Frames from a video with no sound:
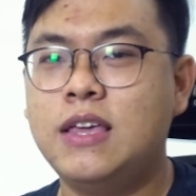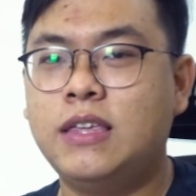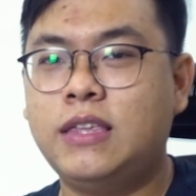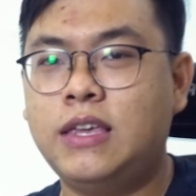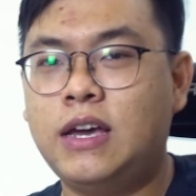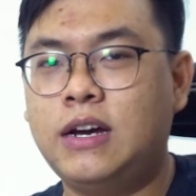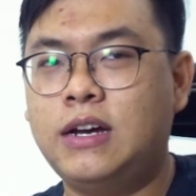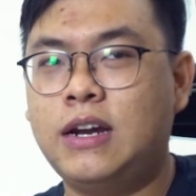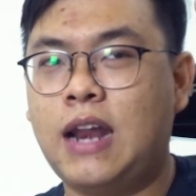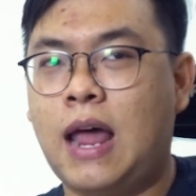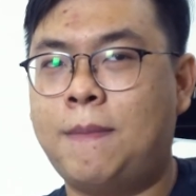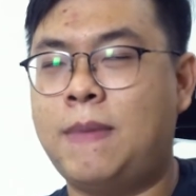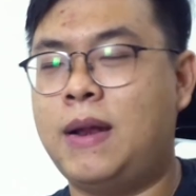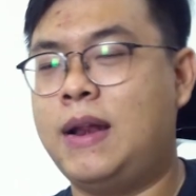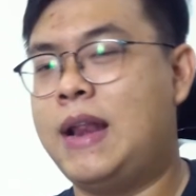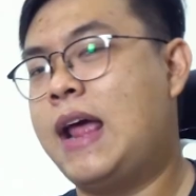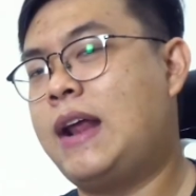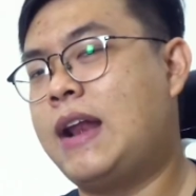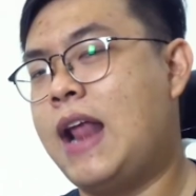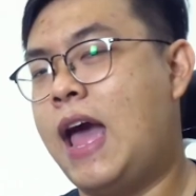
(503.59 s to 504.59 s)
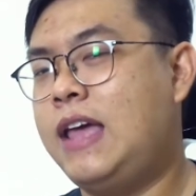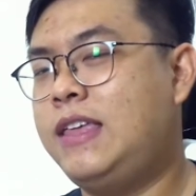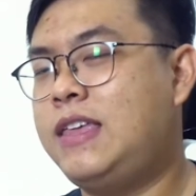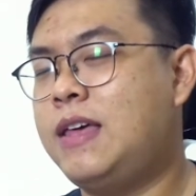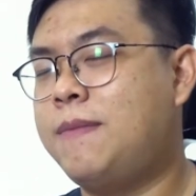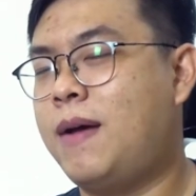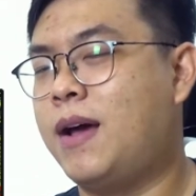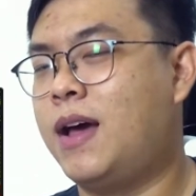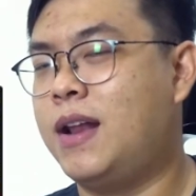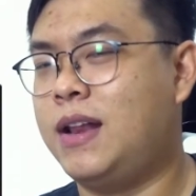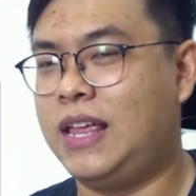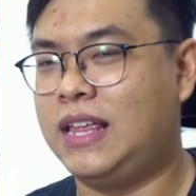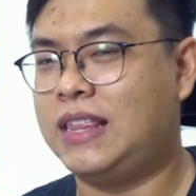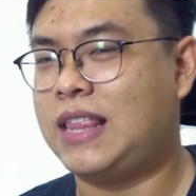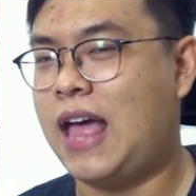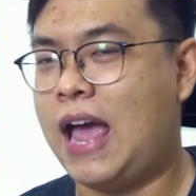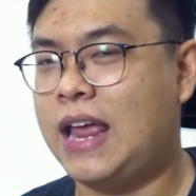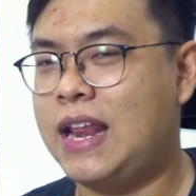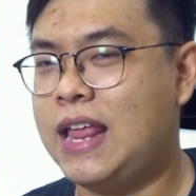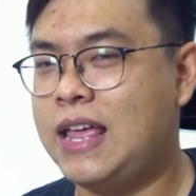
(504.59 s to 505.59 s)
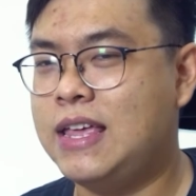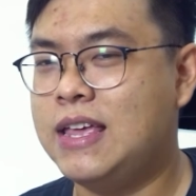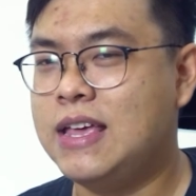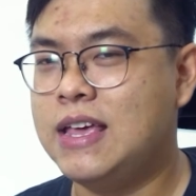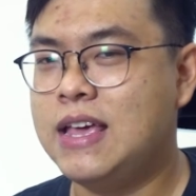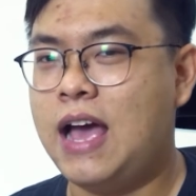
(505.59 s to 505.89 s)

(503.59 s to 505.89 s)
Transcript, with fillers: như là mình đang để trên màn hình hiện tại đi,